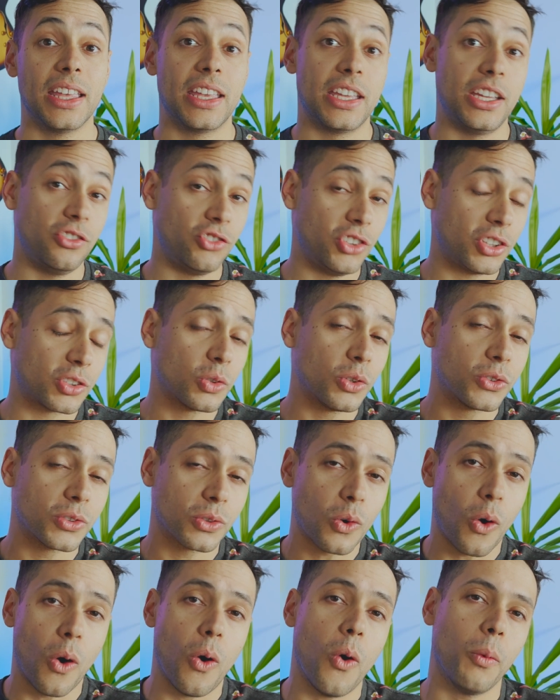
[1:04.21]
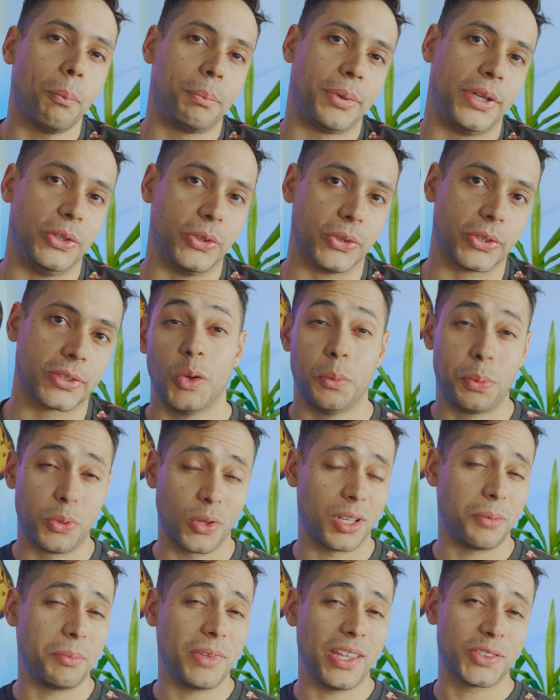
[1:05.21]
em discos corrompidos. O
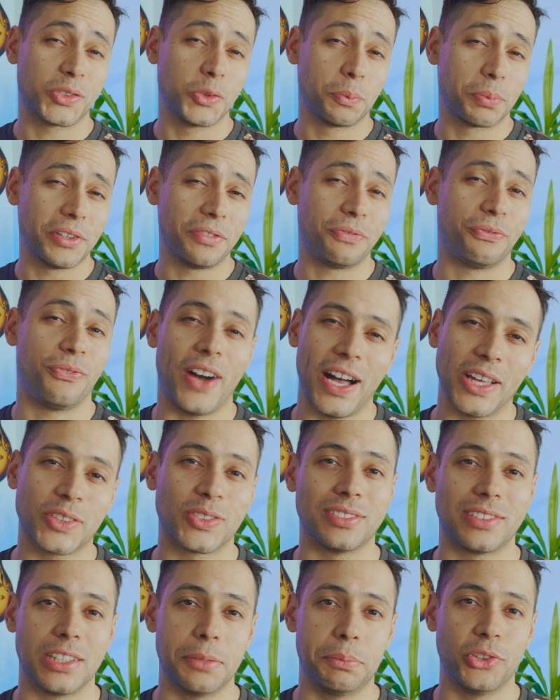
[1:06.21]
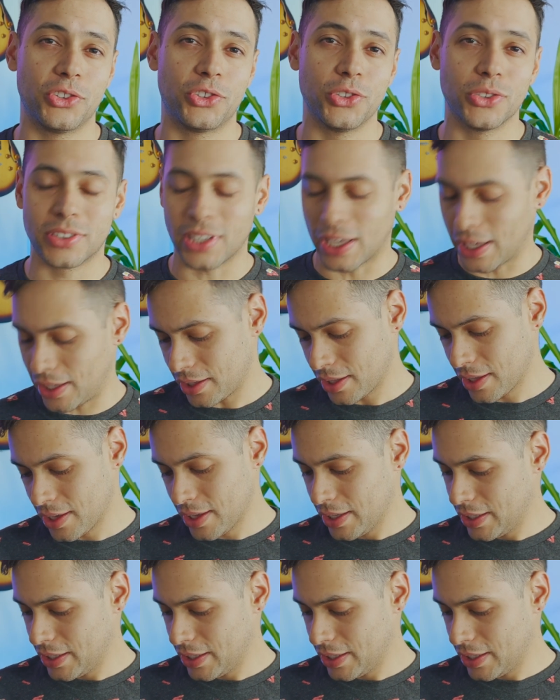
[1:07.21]
programa é super fácil e simples de usar